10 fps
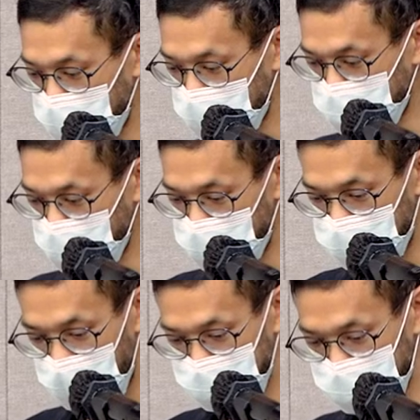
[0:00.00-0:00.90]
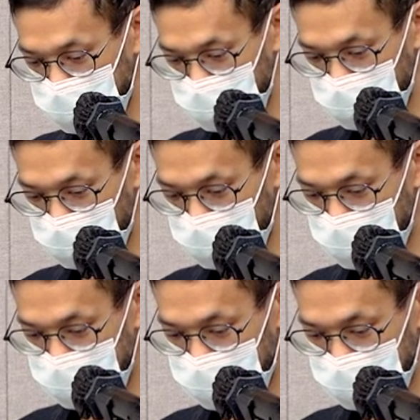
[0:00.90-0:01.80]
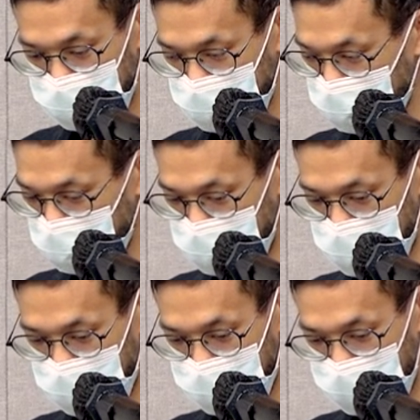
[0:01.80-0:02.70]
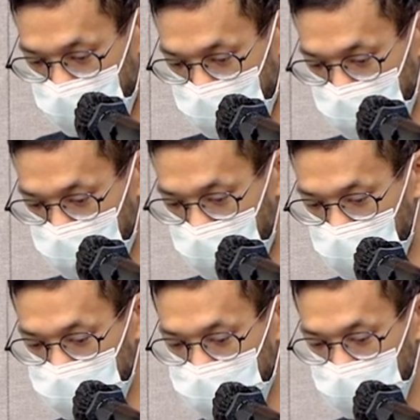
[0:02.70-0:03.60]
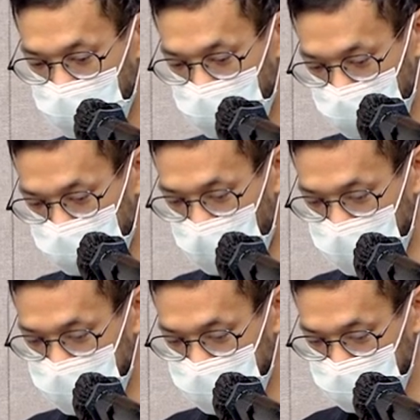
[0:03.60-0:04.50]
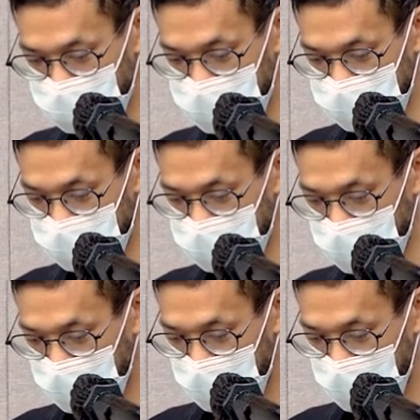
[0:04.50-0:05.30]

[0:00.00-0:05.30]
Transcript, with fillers: Android 开始做运运行，然后我后后端其实我已经。